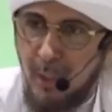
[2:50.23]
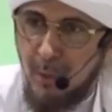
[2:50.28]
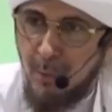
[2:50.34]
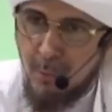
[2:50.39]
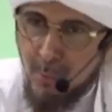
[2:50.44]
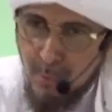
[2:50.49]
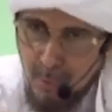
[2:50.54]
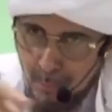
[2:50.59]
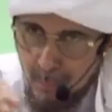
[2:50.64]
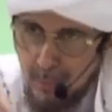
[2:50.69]

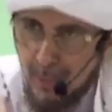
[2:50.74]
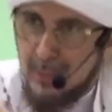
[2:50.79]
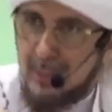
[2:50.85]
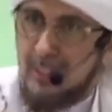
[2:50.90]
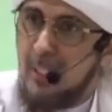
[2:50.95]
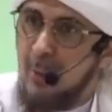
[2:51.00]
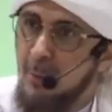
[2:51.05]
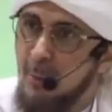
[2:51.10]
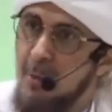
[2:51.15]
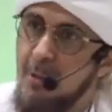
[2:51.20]
untuk
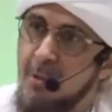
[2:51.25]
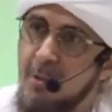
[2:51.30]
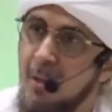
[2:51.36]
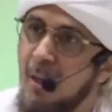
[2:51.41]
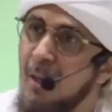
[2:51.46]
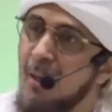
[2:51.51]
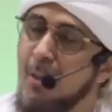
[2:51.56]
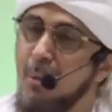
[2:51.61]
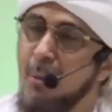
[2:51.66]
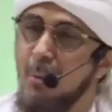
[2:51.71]
mengetahui isi
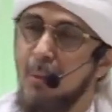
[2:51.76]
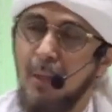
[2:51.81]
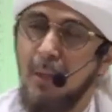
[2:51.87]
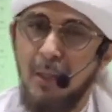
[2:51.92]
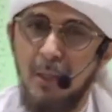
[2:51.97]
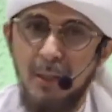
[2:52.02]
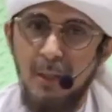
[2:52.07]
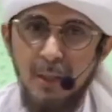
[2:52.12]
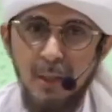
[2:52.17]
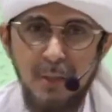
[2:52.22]
hati
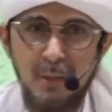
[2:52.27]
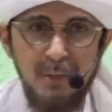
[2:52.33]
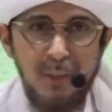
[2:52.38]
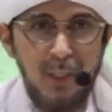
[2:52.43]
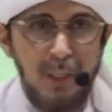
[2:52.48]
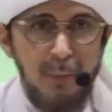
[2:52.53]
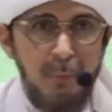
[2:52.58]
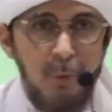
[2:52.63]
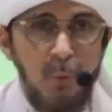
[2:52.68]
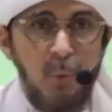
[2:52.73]
orang
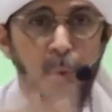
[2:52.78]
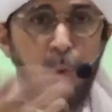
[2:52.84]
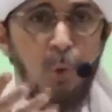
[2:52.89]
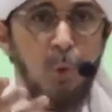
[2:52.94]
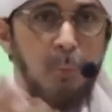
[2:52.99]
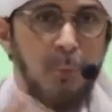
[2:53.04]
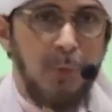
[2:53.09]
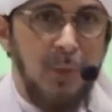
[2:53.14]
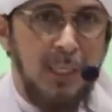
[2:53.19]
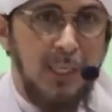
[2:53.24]
sehingga
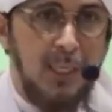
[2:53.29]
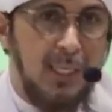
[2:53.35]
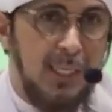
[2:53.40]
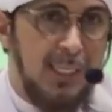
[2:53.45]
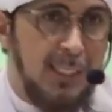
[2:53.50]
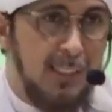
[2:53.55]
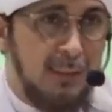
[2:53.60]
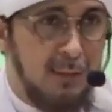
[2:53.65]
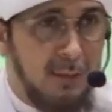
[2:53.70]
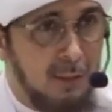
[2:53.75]
menghukum orang
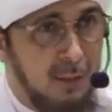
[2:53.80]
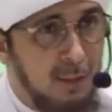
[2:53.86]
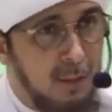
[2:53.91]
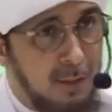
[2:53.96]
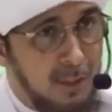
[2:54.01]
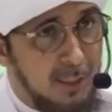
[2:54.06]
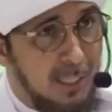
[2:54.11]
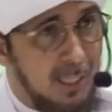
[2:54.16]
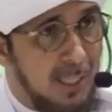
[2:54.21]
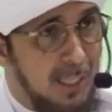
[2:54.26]
lain
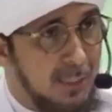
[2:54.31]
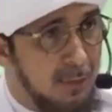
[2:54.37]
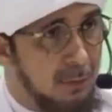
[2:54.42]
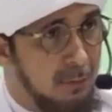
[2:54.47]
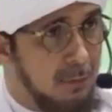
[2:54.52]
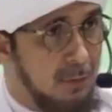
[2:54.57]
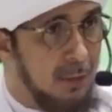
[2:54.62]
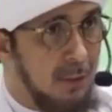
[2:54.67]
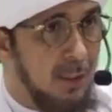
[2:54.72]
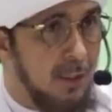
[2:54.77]
ria atau
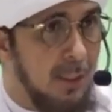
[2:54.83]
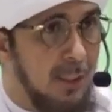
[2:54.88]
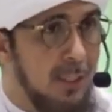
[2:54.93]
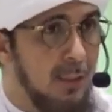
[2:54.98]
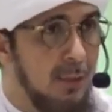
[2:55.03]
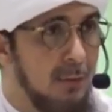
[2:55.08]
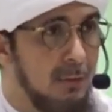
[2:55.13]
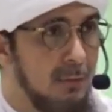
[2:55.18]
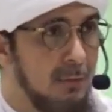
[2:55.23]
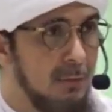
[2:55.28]
tidak ria
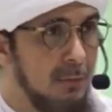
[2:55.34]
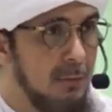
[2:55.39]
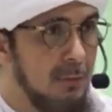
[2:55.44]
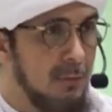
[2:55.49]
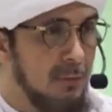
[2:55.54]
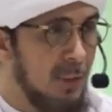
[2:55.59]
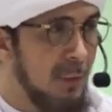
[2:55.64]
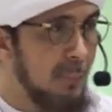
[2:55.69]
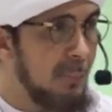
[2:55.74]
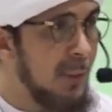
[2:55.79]

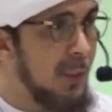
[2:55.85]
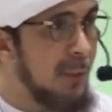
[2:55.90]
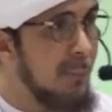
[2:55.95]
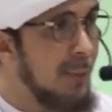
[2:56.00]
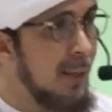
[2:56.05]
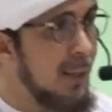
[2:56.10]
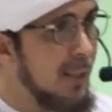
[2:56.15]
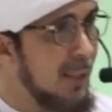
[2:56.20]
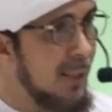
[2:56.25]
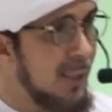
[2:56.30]
daripada
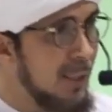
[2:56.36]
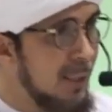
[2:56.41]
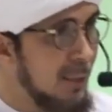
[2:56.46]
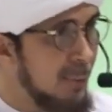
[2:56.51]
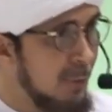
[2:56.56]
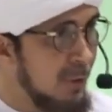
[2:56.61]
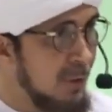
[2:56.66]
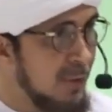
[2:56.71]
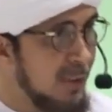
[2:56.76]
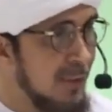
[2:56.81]
mana anda
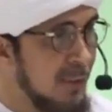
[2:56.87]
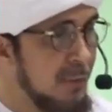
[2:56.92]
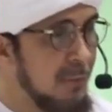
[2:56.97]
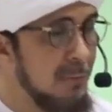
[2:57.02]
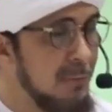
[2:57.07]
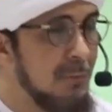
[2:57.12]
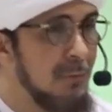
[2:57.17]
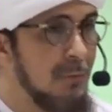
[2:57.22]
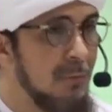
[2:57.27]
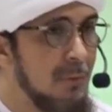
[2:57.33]
boleh tahu
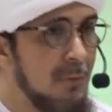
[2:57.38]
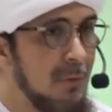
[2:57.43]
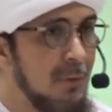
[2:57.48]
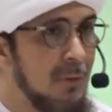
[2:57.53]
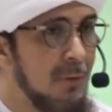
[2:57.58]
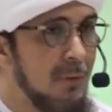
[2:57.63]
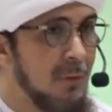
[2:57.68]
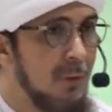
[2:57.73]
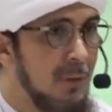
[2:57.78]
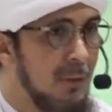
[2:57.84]

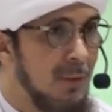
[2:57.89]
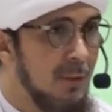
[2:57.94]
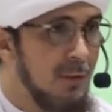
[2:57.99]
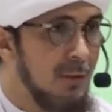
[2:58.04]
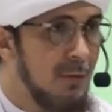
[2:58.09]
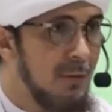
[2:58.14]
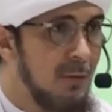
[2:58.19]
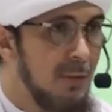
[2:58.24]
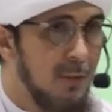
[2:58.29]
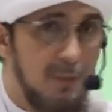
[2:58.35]

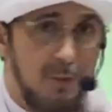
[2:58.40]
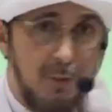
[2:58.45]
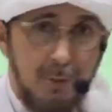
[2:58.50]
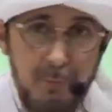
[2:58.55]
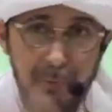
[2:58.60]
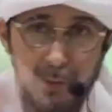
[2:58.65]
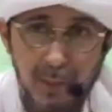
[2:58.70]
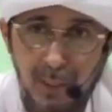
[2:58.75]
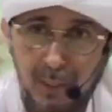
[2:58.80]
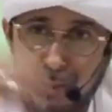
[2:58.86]
eh,
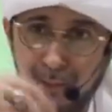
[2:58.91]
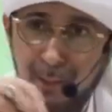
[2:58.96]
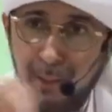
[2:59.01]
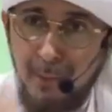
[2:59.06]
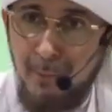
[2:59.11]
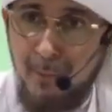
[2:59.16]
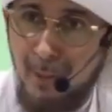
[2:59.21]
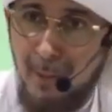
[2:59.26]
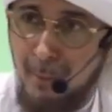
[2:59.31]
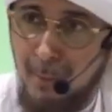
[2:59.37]
Jibril datang
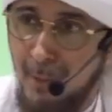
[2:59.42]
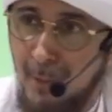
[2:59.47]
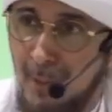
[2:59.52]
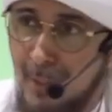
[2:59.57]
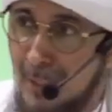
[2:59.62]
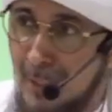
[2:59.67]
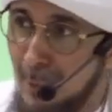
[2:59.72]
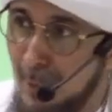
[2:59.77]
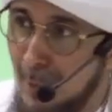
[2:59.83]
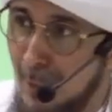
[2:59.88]
kepada anda
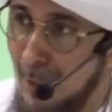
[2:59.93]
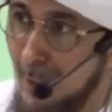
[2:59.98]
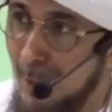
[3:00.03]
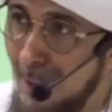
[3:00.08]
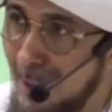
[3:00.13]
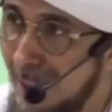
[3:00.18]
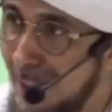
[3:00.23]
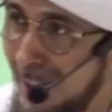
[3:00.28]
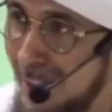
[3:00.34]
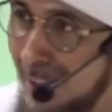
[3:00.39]
tahu ini kalau
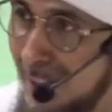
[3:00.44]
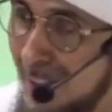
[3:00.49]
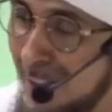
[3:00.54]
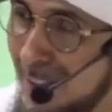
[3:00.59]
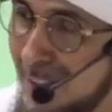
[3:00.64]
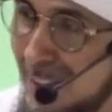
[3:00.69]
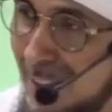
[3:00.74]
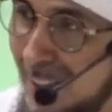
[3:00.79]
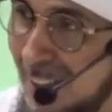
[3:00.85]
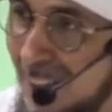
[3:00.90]
tak, eh,
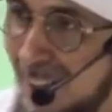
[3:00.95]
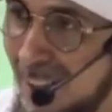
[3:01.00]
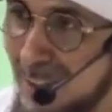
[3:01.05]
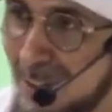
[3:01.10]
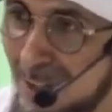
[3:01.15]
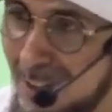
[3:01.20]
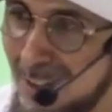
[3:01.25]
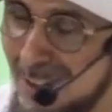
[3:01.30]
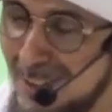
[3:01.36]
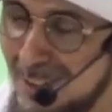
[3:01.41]
tak ikhlas kan